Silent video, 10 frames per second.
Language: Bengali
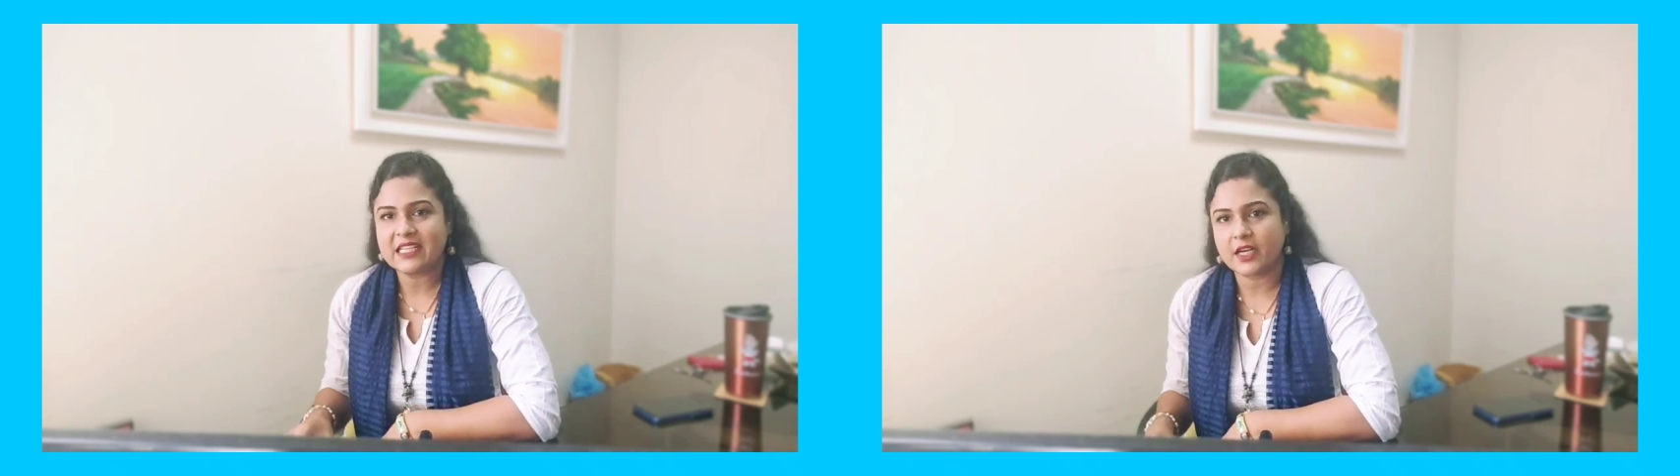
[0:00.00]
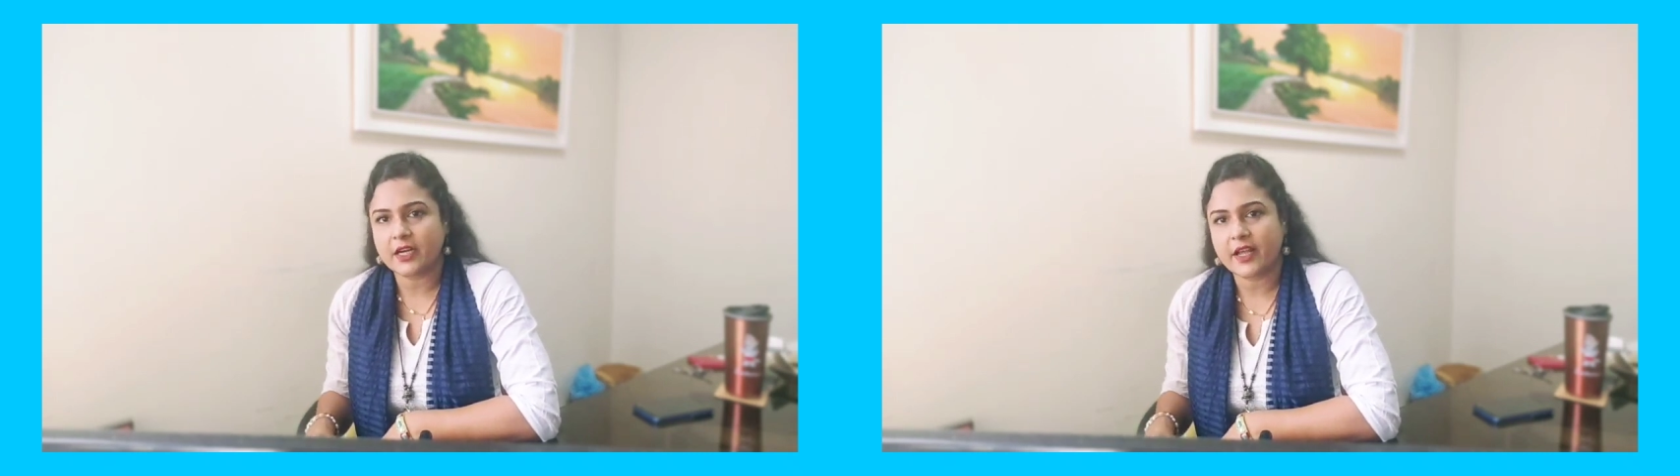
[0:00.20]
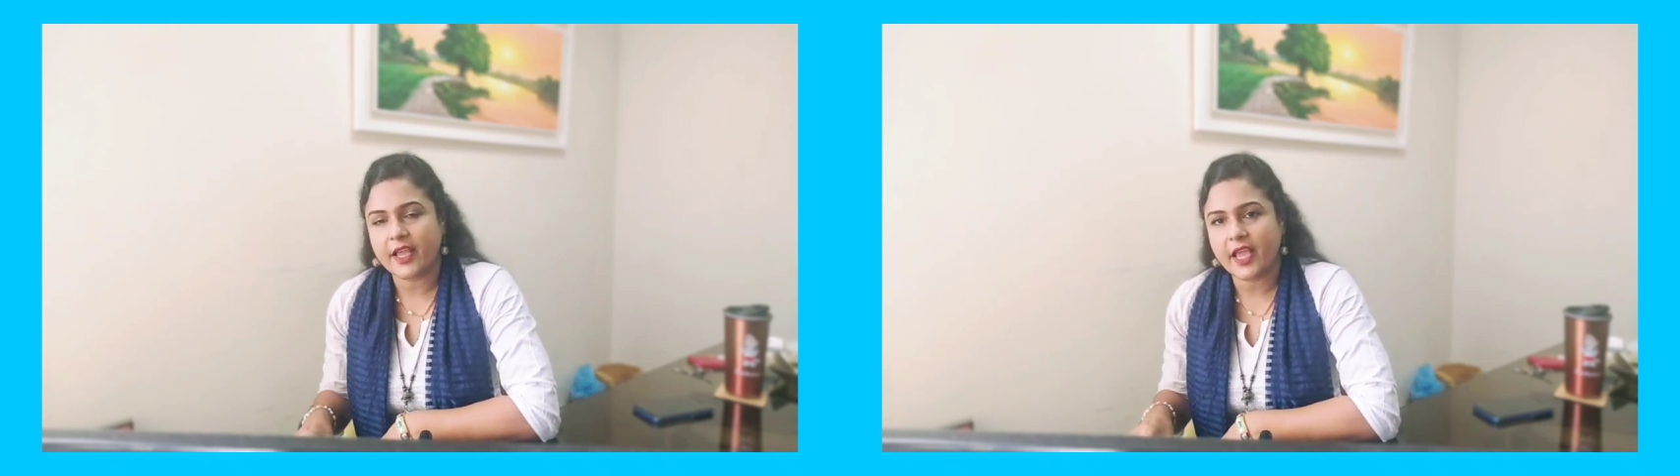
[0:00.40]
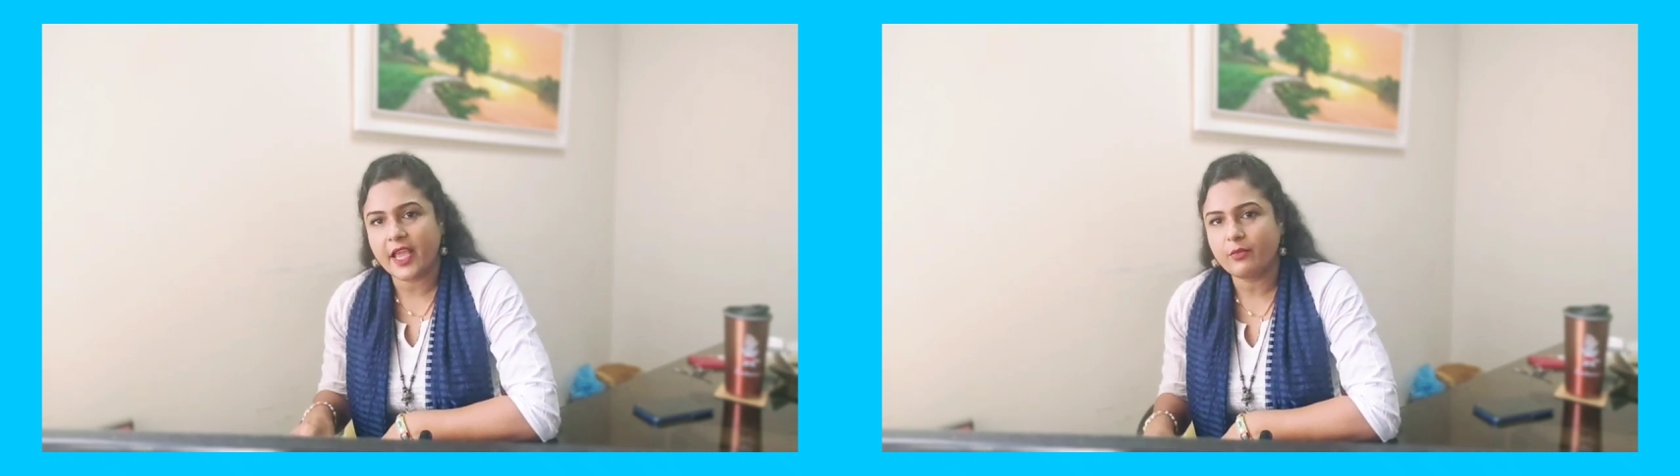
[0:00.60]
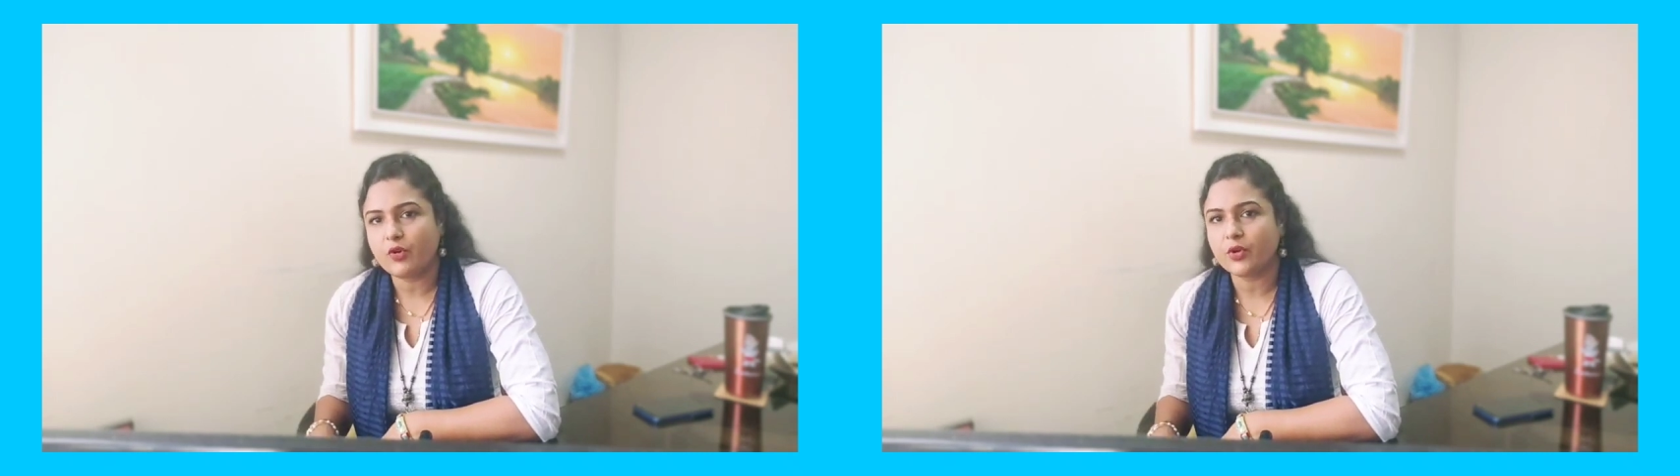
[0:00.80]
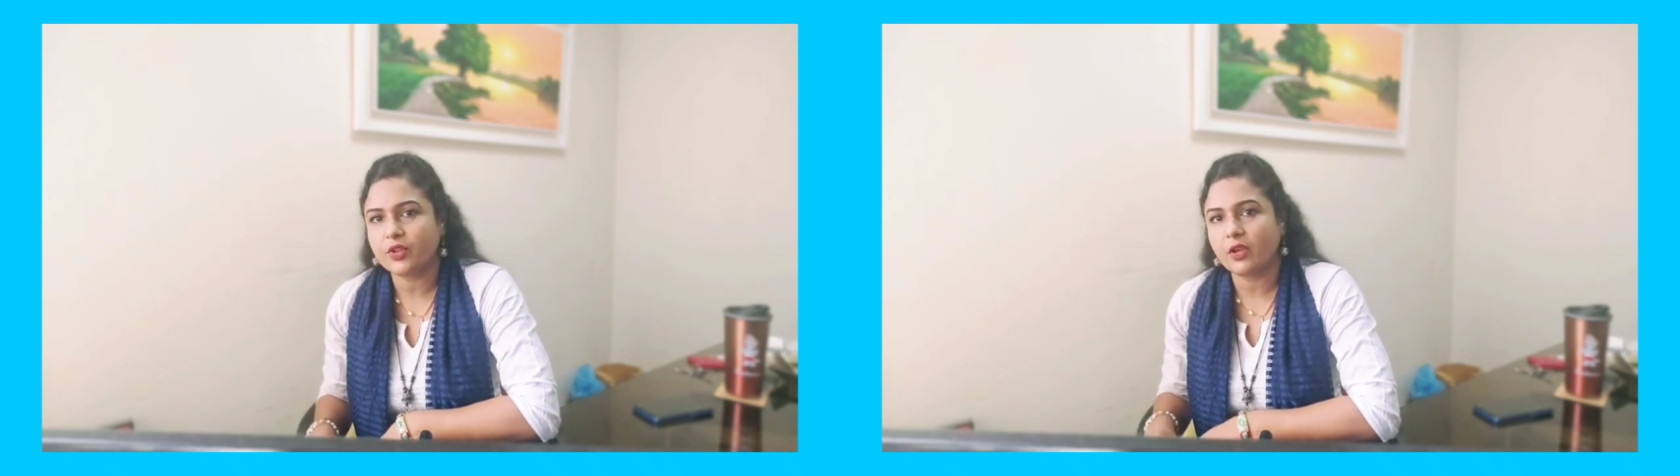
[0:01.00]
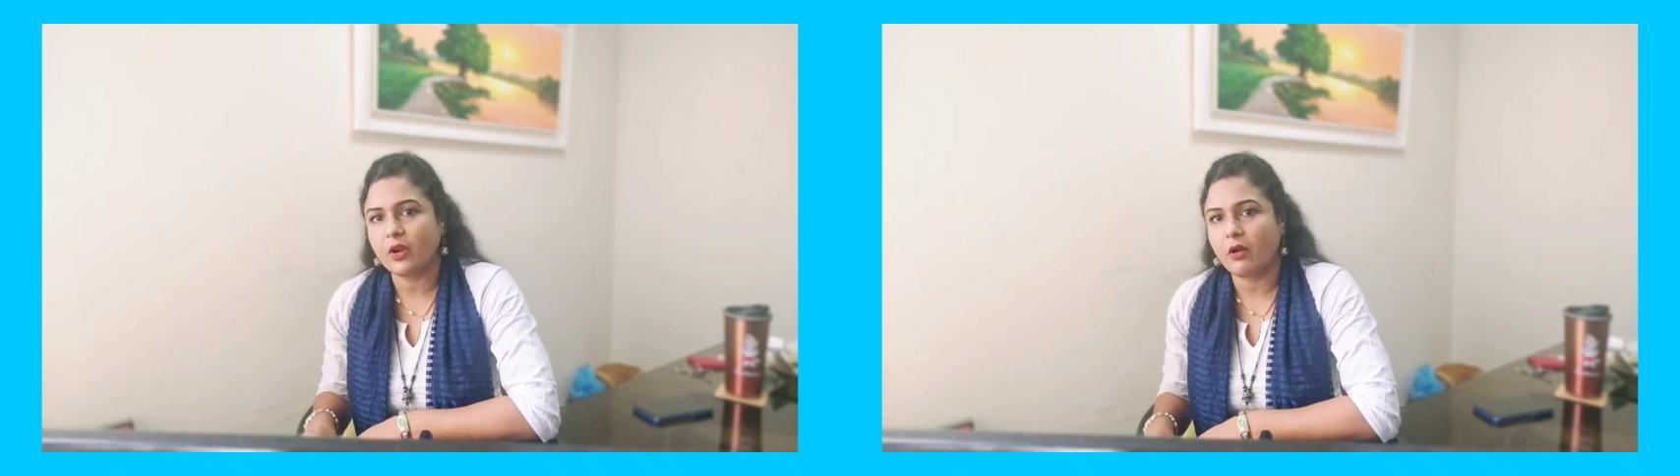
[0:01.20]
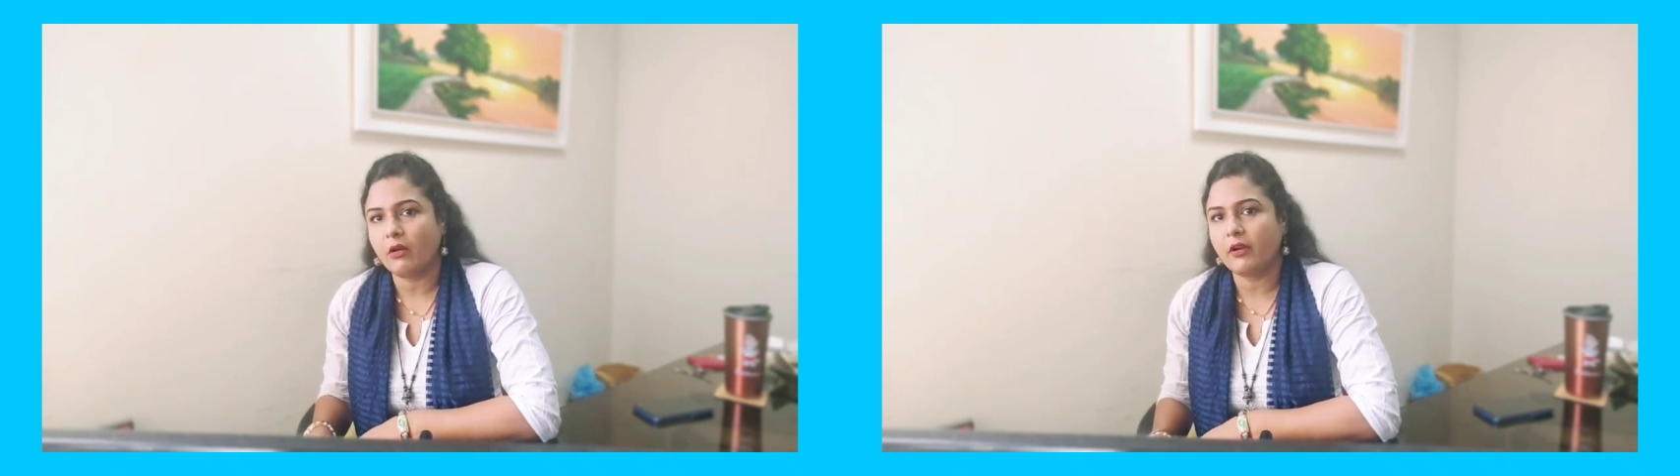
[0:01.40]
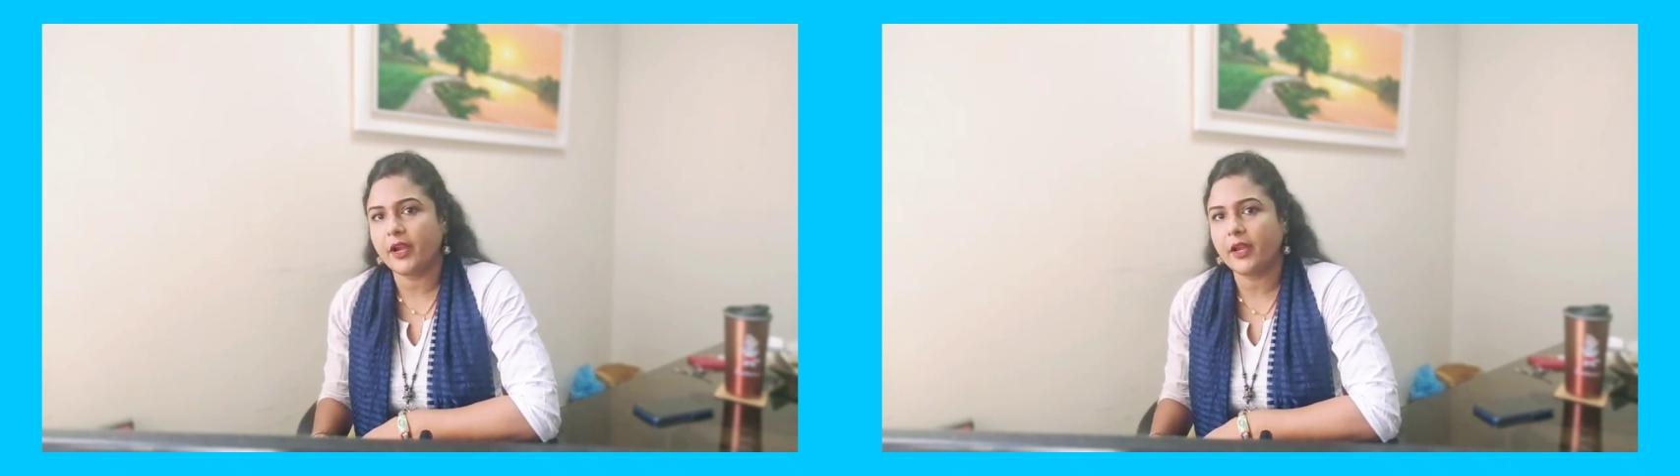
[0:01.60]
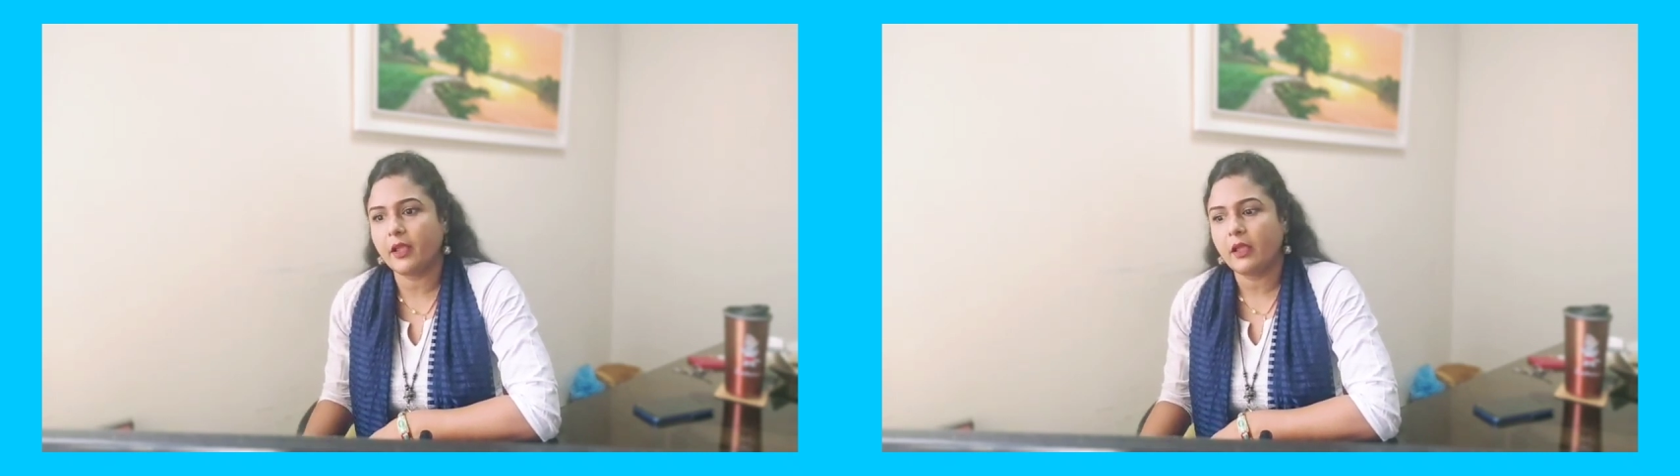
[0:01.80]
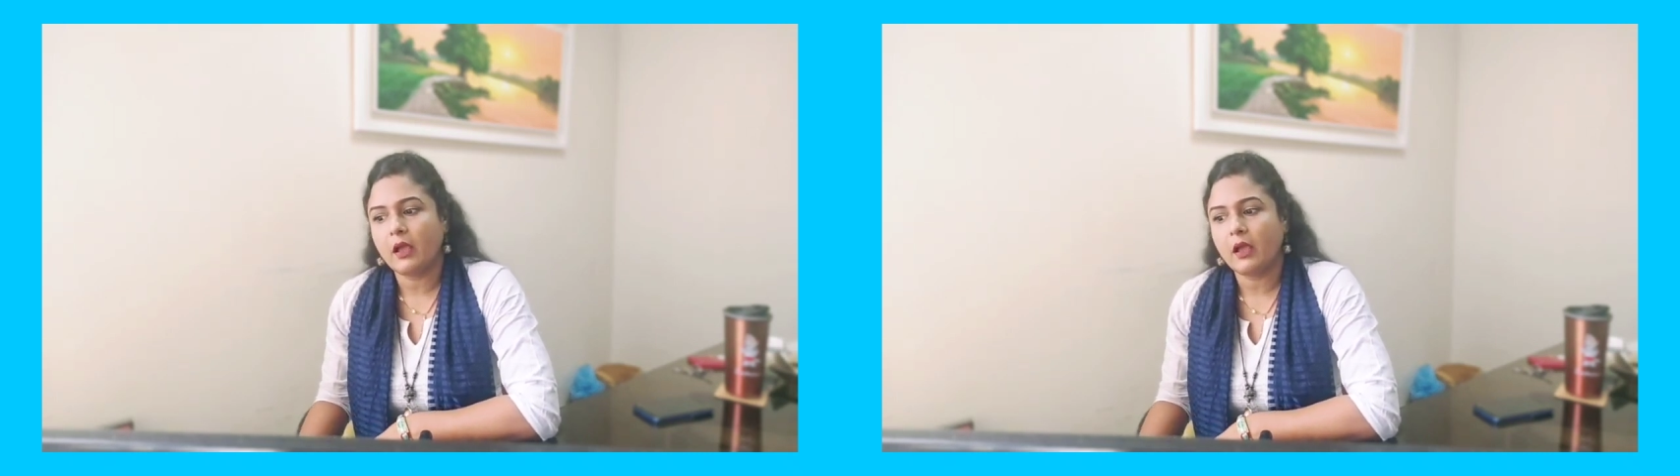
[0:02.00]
যারা এই মুহূর্তে অলরেডি